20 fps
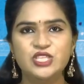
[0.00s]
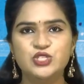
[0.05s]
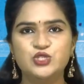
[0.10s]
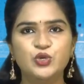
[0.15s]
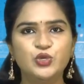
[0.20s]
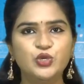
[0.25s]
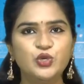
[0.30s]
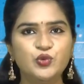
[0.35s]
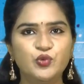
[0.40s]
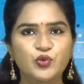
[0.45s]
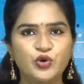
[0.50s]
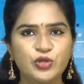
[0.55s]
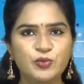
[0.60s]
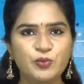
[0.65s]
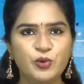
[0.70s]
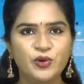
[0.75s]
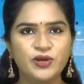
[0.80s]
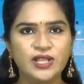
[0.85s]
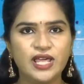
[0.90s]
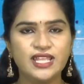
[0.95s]
జుట్టు
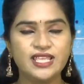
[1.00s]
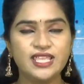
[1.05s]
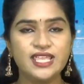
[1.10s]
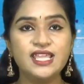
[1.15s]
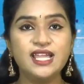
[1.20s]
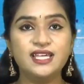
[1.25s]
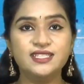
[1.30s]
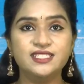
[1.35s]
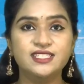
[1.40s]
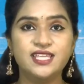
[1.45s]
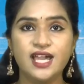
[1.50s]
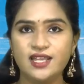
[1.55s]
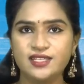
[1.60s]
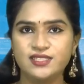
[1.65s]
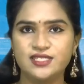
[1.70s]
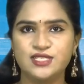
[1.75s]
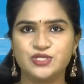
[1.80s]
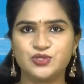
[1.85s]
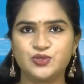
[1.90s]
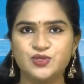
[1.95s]
ఊడిపోవడానికి అది
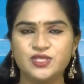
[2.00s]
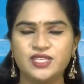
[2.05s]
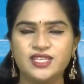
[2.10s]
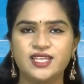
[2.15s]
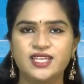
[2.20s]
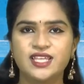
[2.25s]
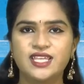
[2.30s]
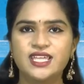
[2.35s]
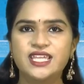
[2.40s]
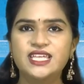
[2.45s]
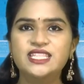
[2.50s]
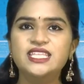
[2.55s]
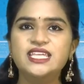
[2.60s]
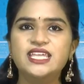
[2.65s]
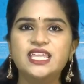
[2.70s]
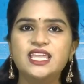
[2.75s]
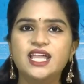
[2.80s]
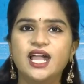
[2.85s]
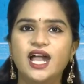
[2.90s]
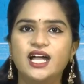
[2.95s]
దారితీస్తుంది
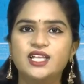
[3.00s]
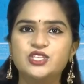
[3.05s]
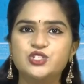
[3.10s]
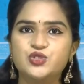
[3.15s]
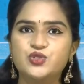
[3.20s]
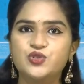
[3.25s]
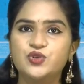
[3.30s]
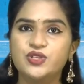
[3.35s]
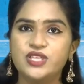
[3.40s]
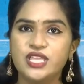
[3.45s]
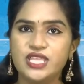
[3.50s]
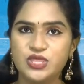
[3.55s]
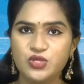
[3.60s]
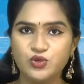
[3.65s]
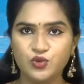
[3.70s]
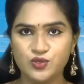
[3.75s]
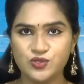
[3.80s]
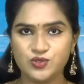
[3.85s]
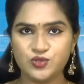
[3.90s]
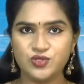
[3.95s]
ఇంతకీ ఆ చుండ్రు
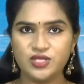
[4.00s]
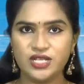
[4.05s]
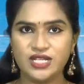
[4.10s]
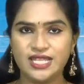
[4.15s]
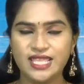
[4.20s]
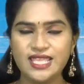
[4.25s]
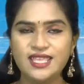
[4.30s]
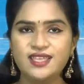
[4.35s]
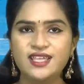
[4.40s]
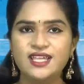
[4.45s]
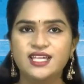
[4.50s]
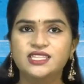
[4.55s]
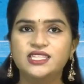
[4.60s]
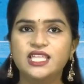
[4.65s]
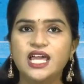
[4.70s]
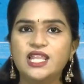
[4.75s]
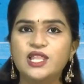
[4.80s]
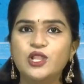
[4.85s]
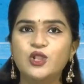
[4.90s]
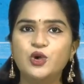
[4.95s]
ఎందుకు వస్తుందంటే
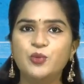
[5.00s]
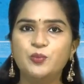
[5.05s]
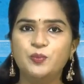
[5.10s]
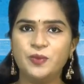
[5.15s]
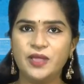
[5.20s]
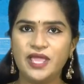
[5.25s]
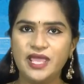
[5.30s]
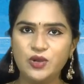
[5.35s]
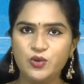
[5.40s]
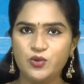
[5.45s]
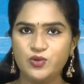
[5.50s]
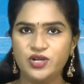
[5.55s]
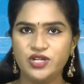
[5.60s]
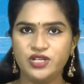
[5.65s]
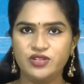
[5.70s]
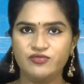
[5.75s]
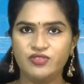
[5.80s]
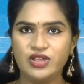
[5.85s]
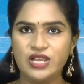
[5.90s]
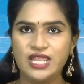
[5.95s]
తలలో పేలు
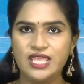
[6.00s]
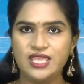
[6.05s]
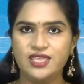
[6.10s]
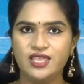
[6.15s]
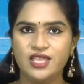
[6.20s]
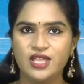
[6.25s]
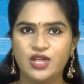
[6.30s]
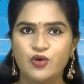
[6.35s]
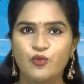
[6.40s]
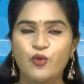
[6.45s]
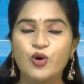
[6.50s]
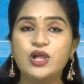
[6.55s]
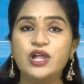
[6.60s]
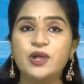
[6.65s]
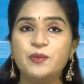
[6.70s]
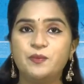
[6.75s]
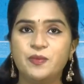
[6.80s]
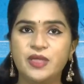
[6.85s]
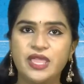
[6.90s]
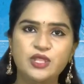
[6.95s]
ఉండటం వల్లే ఒక్క
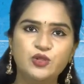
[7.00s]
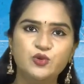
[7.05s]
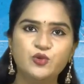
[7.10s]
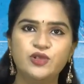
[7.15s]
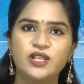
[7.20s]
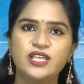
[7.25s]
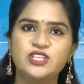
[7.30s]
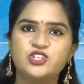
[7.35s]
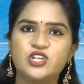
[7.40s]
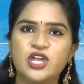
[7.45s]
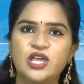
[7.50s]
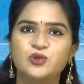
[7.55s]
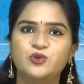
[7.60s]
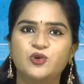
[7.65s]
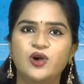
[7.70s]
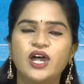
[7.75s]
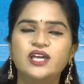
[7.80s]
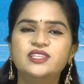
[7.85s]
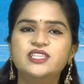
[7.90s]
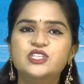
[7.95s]
పేను ఉన్నా చాలు
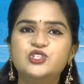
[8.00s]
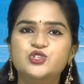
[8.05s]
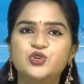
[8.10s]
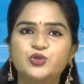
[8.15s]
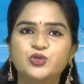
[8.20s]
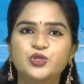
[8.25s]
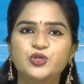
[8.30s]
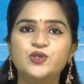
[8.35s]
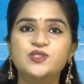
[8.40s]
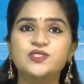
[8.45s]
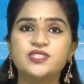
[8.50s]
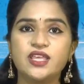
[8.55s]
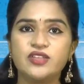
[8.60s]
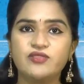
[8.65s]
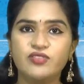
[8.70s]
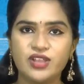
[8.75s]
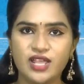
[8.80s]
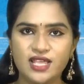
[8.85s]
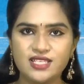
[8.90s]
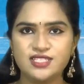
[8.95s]
అది జుట్టును
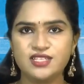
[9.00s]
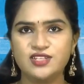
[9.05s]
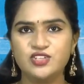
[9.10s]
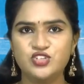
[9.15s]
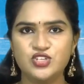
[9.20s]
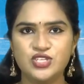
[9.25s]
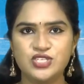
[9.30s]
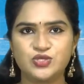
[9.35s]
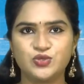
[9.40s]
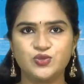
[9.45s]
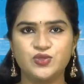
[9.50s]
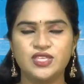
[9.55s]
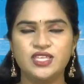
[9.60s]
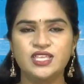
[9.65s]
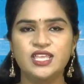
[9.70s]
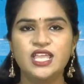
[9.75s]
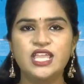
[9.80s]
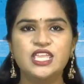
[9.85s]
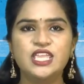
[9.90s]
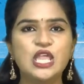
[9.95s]
సర్వనాశనం చేస్తుంది
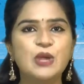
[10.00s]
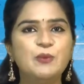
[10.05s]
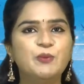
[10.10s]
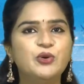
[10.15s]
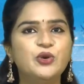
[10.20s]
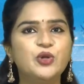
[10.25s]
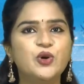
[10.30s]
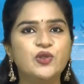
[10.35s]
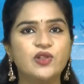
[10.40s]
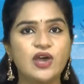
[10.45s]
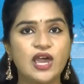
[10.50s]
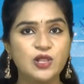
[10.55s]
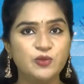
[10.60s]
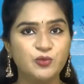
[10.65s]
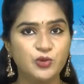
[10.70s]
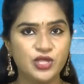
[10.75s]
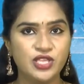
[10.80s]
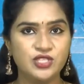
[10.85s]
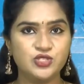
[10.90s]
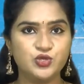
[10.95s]
ఎప్పుడో
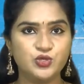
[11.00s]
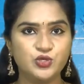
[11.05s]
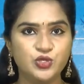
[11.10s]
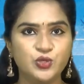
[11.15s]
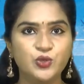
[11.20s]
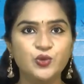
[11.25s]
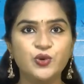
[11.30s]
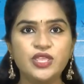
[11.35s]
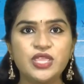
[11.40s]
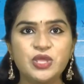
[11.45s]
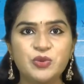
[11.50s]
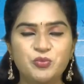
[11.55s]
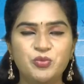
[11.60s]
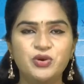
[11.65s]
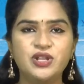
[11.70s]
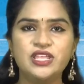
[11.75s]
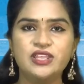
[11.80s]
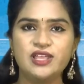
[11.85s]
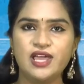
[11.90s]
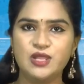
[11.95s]
రాలిపోయే జుట్టును
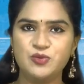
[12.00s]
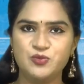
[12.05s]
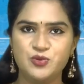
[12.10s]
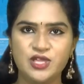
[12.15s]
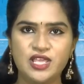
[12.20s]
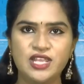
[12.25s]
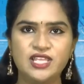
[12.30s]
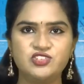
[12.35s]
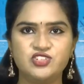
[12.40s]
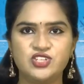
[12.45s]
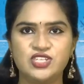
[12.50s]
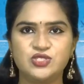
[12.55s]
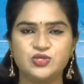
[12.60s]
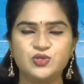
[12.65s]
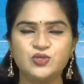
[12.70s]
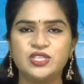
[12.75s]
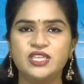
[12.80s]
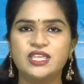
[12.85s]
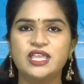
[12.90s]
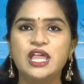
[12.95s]
ఇప్పుడే రాలిపోయేలా
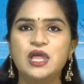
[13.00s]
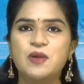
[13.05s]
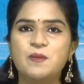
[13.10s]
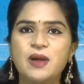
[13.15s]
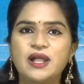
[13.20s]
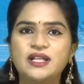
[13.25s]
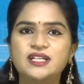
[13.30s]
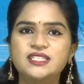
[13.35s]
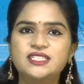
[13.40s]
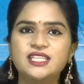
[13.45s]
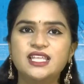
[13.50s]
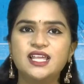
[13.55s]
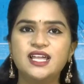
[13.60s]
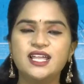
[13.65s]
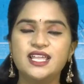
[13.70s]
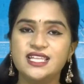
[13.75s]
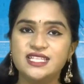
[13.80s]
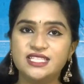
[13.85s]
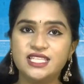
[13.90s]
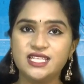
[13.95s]
చేస్తుంది బట్టతల
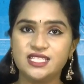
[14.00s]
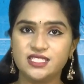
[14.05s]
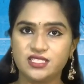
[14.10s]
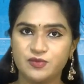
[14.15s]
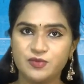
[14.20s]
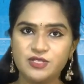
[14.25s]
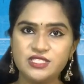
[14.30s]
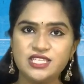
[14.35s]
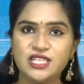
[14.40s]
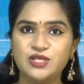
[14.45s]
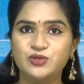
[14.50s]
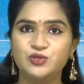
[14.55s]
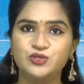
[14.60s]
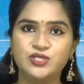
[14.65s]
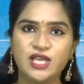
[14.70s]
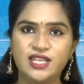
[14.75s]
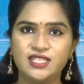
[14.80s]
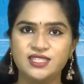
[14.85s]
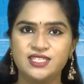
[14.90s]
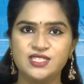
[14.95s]
ఇతర సమస్యలకు
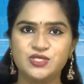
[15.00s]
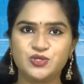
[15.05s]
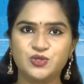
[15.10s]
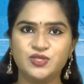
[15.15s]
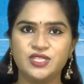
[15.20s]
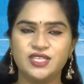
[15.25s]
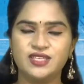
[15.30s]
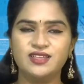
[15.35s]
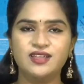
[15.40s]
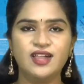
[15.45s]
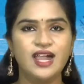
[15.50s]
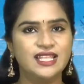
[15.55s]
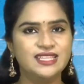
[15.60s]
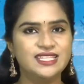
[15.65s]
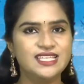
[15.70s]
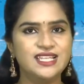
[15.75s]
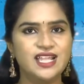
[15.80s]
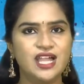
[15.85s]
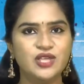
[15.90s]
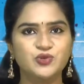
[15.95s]
దారితీస్తుంది
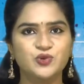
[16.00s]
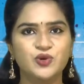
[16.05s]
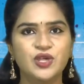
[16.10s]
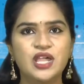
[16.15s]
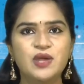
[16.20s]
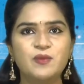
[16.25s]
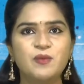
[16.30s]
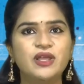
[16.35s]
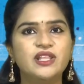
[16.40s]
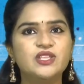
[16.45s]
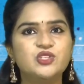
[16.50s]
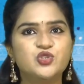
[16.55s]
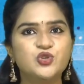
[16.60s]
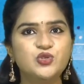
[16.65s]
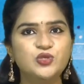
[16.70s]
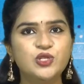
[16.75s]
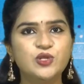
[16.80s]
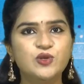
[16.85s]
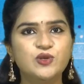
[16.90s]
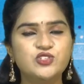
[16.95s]
అంతేకాదు మన
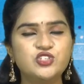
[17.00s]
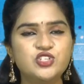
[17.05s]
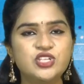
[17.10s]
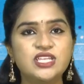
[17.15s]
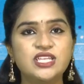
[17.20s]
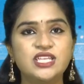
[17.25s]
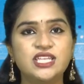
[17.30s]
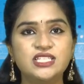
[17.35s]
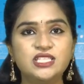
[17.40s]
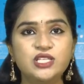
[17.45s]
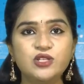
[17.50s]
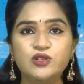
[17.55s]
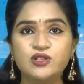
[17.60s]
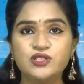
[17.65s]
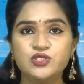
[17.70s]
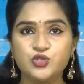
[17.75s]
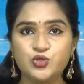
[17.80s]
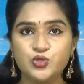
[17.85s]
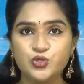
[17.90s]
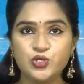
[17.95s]
జుట్టులోంచి ఇతరుల
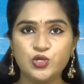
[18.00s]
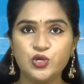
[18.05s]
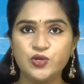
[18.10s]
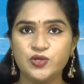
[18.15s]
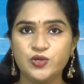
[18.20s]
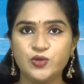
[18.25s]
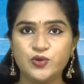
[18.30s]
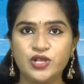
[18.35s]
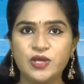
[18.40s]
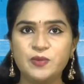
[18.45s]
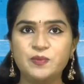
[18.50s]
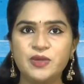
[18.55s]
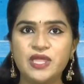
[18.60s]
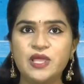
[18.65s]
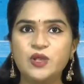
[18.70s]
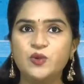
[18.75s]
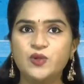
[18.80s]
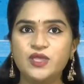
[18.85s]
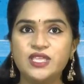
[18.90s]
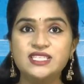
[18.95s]
జుట్టులోకి కూడా
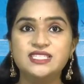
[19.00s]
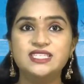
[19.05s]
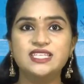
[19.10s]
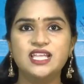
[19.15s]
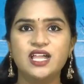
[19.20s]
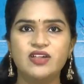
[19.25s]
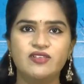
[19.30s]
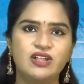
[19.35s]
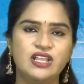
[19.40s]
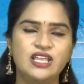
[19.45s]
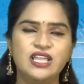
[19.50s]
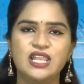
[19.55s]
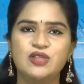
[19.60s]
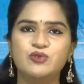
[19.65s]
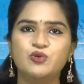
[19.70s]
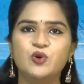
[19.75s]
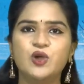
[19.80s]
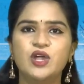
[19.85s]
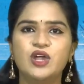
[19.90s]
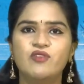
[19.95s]
పేలు ఈజీగా
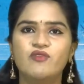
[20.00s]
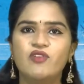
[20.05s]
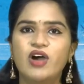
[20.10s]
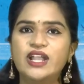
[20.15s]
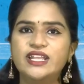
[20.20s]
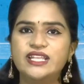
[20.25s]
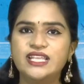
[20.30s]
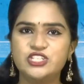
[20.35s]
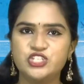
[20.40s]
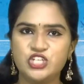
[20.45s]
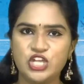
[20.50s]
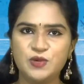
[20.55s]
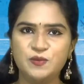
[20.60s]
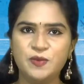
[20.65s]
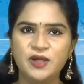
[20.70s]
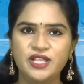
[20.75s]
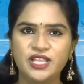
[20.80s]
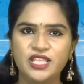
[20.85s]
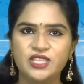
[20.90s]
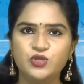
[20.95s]
వెళ్ళగలవు వాటికి చెక్
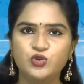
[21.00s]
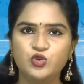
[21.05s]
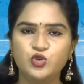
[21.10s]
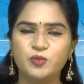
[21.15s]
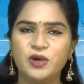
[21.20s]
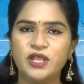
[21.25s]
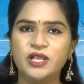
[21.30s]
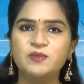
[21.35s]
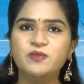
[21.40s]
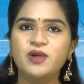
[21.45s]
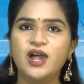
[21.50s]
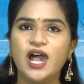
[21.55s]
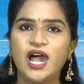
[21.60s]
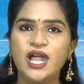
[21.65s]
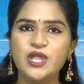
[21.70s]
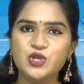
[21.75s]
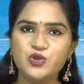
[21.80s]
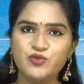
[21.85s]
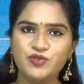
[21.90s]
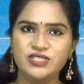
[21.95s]
పెట్టేందుకు మనం
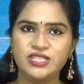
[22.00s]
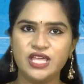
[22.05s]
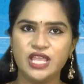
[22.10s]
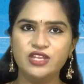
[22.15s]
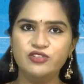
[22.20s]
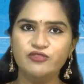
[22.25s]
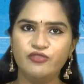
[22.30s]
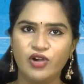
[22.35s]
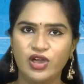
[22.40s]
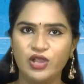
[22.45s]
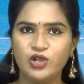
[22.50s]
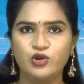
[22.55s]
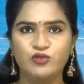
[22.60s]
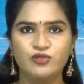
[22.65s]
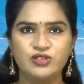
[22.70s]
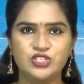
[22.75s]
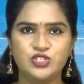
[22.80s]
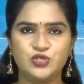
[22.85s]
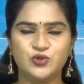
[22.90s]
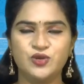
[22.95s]
ఆయుర్వేదాన్ని ఫాలో
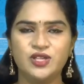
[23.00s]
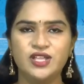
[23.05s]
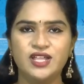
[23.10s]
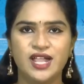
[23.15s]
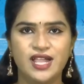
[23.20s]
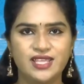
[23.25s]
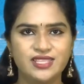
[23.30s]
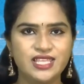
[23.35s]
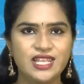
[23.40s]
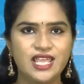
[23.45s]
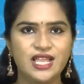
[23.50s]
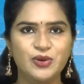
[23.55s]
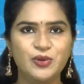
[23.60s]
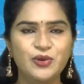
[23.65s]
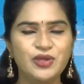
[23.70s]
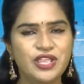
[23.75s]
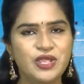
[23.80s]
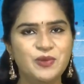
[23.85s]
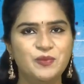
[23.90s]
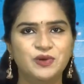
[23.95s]
అవ్వచ్చు అదేలాగో
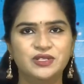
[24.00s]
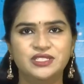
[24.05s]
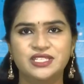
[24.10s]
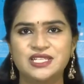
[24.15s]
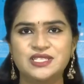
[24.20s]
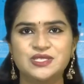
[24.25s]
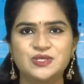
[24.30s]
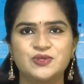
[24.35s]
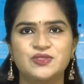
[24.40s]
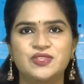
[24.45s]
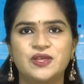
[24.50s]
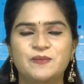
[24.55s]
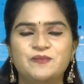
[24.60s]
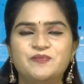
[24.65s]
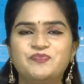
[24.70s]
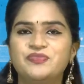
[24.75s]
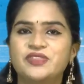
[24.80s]
ఇప్పుడు తెలుసుకుందాం